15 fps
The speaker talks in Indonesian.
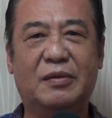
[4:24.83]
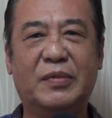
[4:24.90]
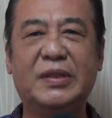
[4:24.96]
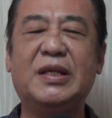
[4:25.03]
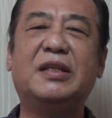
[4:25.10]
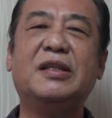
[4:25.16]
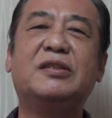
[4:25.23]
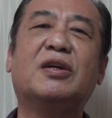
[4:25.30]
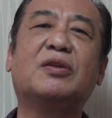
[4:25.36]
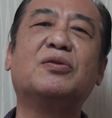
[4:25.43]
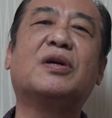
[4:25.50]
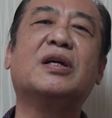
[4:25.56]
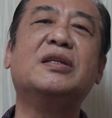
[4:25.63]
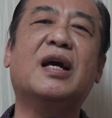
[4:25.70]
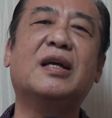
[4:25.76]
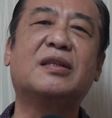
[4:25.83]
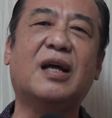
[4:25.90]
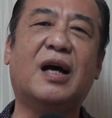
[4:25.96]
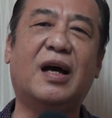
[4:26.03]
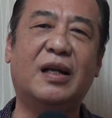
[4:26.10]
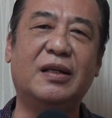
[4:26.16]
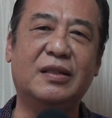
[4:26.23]
menjadi satu
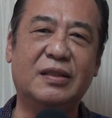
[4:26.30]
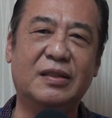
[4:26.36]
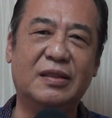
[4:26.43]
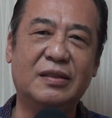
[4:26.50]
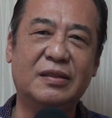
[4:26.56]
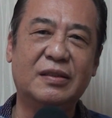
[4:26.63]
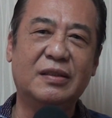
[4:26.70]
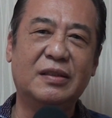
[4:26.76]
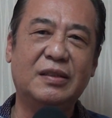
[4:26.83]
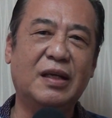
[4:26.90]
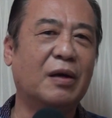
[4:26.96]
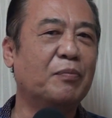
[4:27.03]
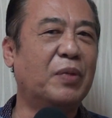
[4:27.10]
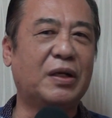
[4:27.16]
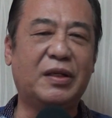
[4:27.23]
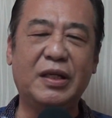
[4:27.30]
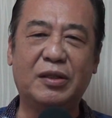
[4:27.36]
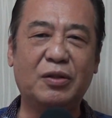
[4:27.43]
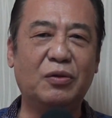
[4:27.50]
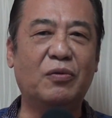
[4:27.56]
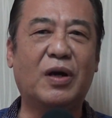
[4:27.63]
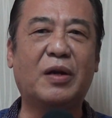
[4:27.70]
kenyataan yang
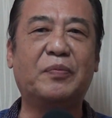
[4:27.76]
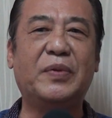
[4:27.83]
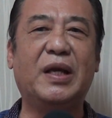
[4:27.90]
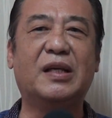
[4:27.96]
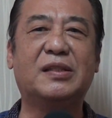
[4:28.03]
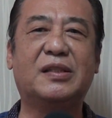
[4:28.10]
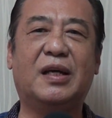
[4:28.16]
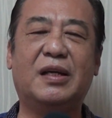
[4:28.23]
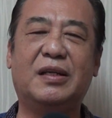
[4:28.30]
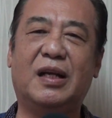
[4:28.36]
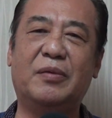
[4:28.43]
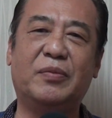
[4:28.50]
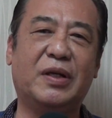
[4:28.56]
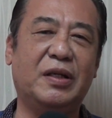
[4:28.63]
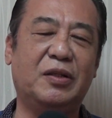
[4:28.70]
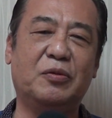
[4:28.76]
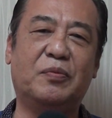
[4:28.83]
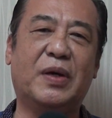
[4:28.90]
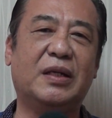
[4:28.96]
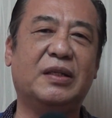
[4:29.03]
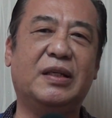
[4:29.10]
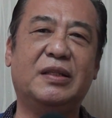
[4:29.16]
begitu luar biasa dalam
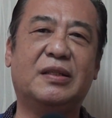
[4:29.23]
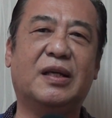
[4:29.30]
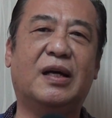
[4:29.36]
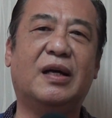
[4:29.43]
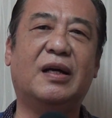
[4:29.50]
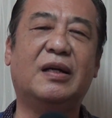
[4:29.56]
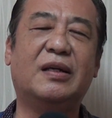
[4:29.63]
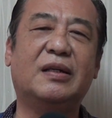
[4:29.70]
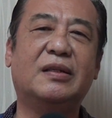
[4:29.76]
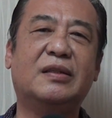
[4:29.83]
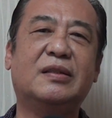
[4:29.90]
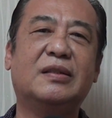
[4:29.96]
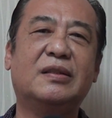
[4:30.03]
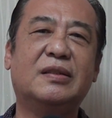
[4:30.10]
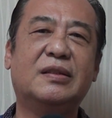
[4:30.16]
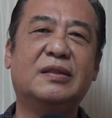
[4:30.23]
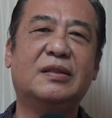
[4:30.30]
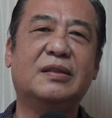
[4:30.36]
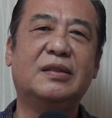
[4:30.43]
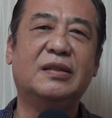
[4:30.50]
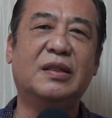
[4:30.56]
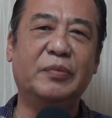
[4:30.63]
kehidupan kita.
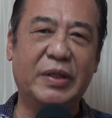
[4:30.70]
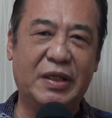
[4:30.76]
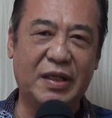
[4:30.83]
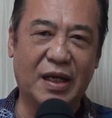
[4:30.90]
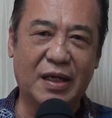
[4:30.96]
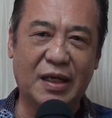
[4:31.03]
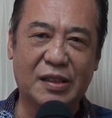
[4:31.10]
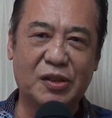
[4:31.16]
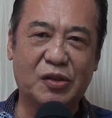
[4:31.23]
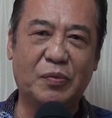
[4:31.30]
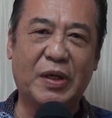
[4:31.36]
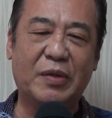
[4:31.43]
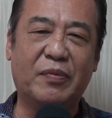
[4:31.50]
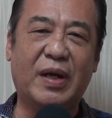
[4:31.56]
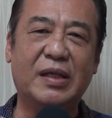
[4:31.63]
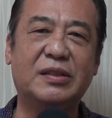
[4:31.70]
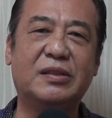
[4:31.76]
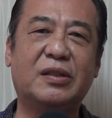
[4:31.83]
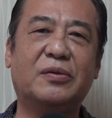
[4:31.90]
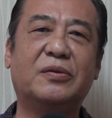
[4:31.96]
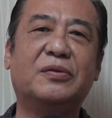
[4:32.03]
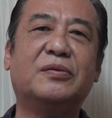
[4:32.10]
Demikianlah Sobat
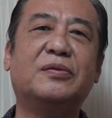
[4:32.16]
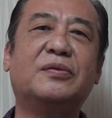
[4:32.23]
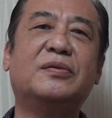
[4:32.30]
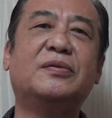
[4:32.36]
Maestro,